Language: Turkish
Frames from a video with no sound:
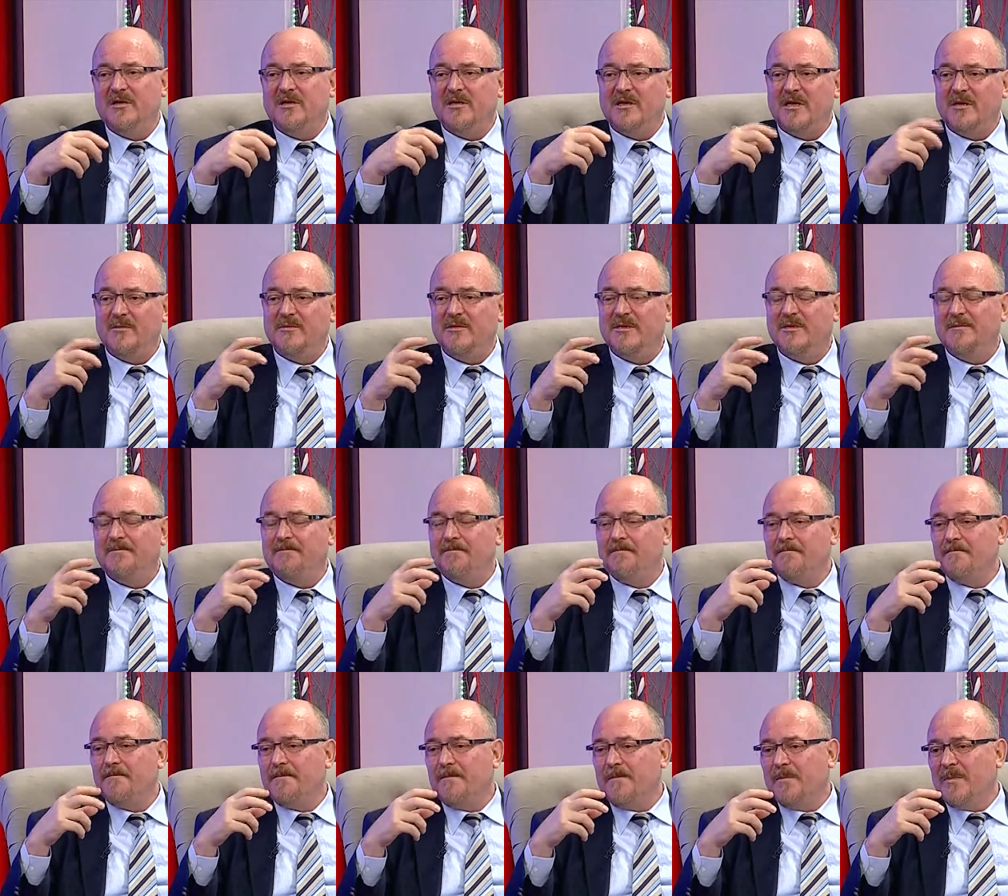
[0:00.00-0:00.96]
Tabii
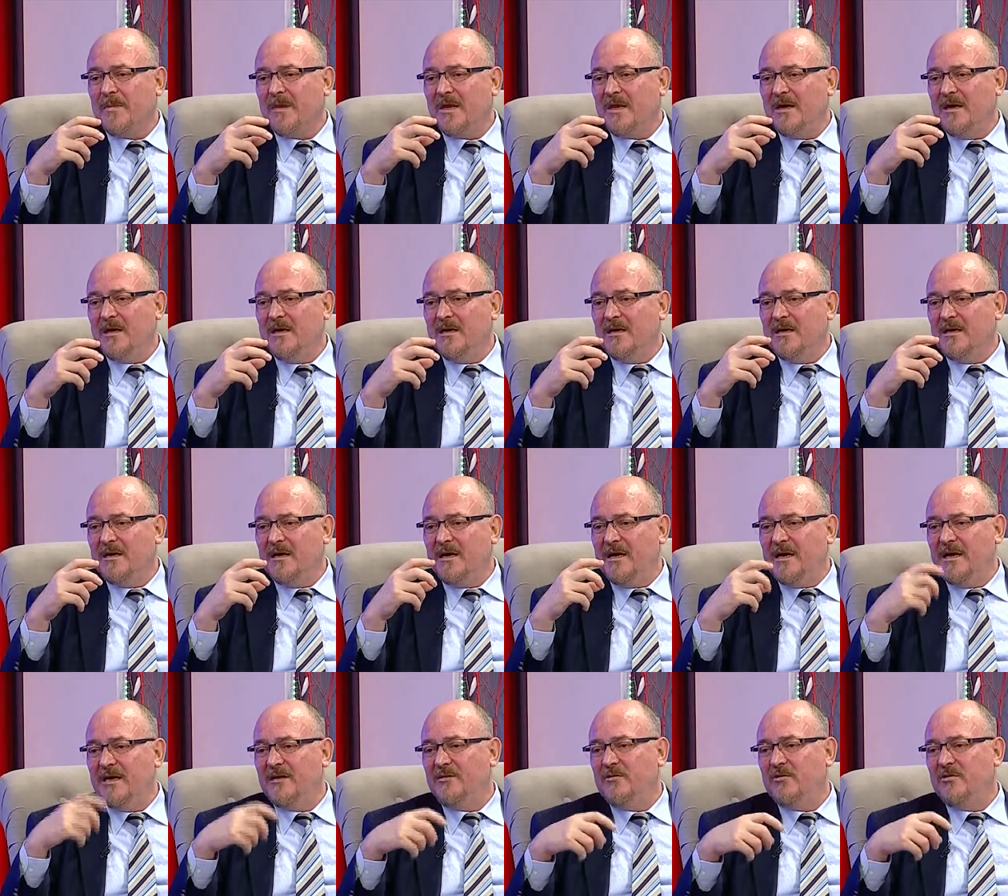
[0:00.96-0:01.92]
e,
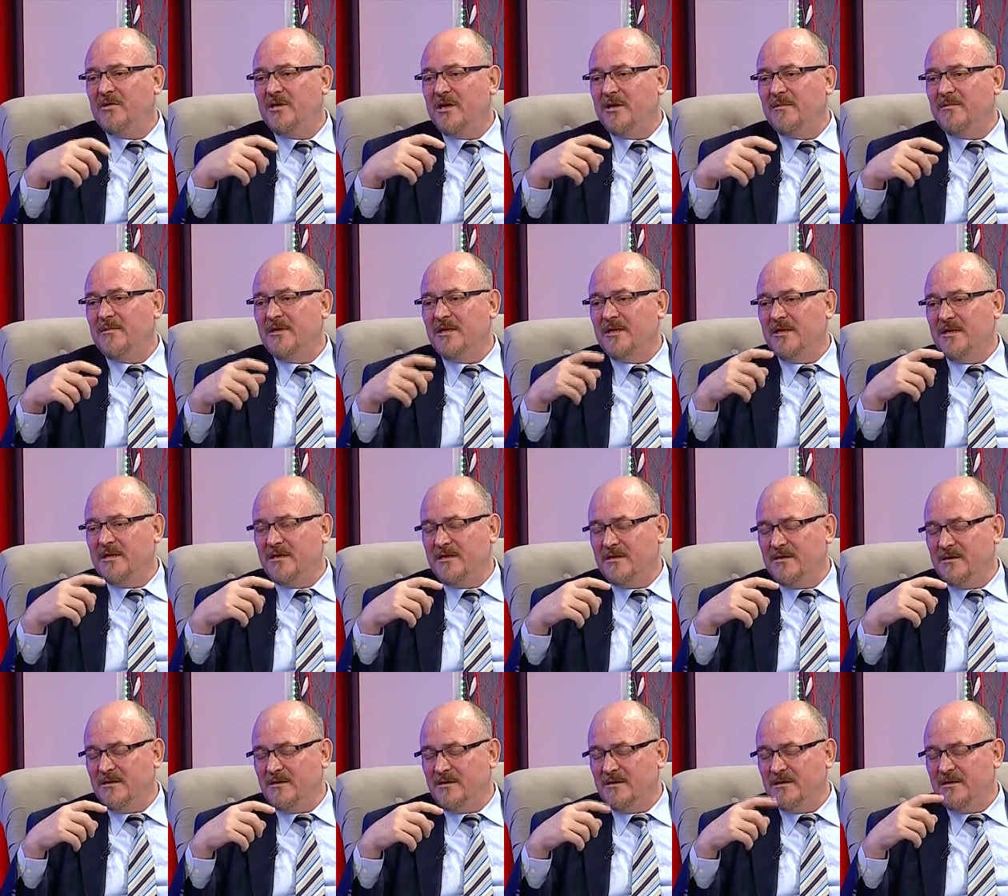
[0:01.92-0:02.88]
en önemli
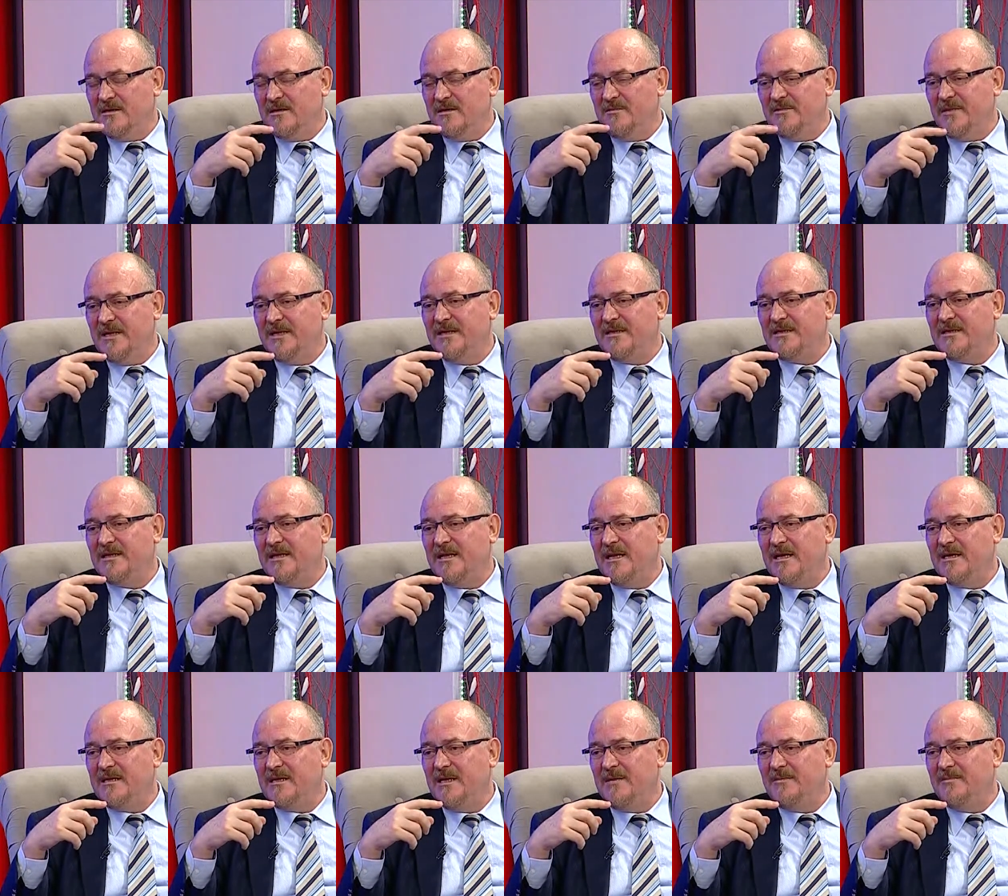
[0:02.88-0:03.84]
e,
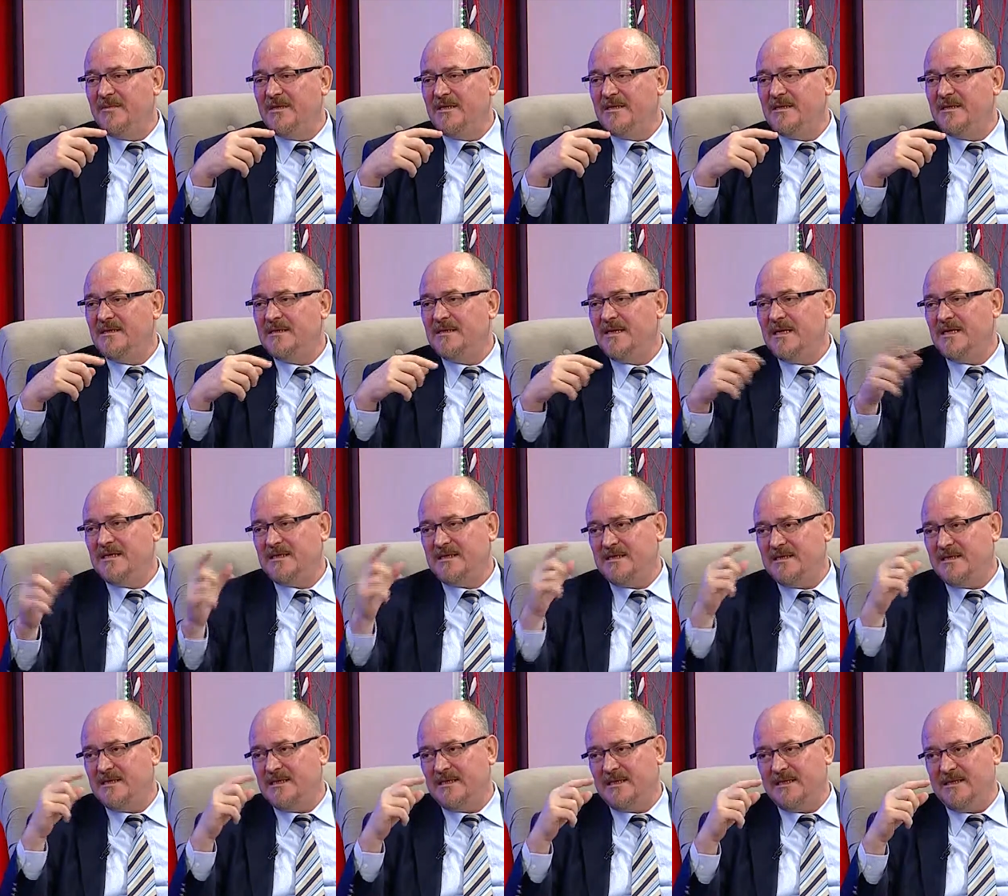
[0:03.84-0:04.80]
belirtilerden birisi ses
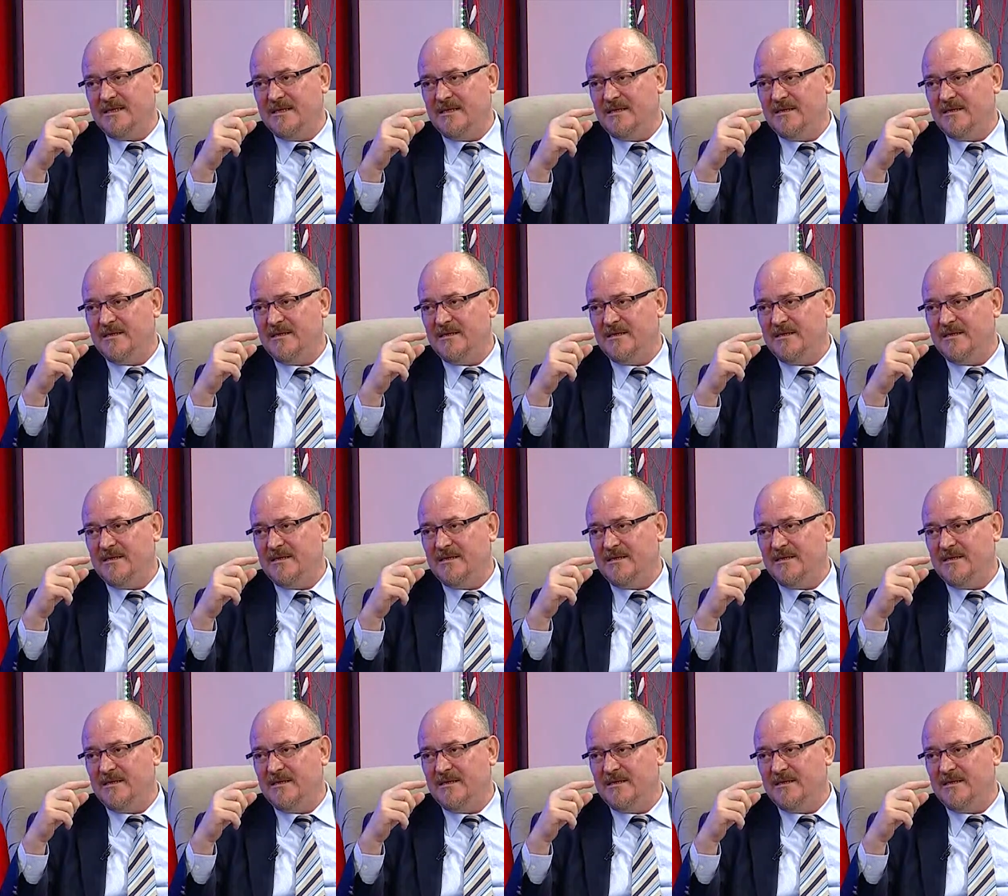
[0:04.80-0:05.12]
kısıklığı.